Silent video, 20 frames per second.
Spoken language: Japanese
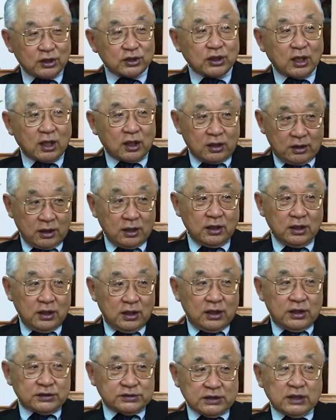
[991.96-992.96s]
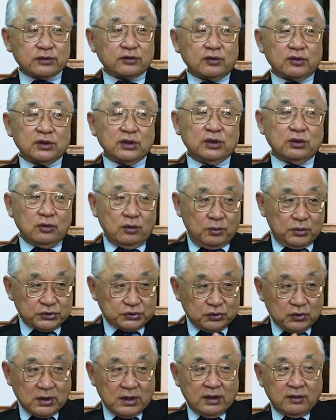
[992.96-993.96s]
きたらね、うん、ちゃんと銀行も
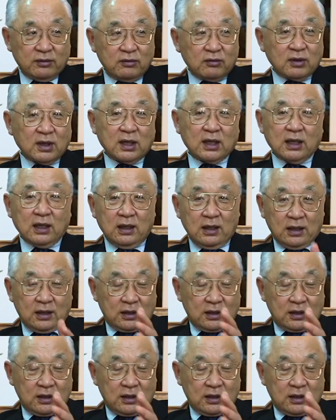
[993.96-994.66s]
紹介するから